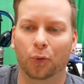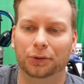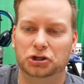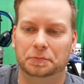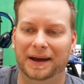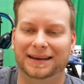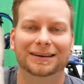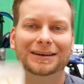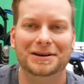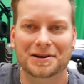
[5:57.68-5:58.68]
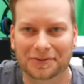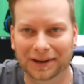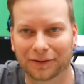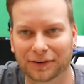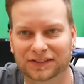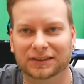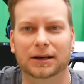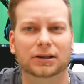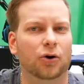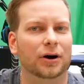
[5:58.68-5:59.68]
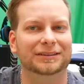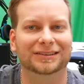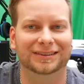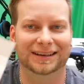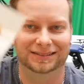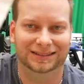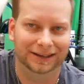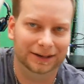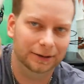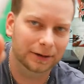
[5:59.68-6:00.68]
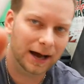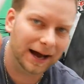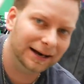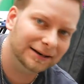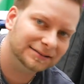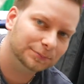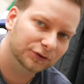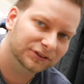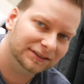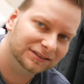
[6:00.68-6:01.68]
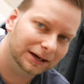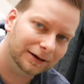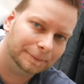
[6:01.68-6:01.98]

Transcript: ohne Speck. Ja, ihr wisst, ne? Oh, dieses hasse ich ja, ne? Alles muss jetzt ja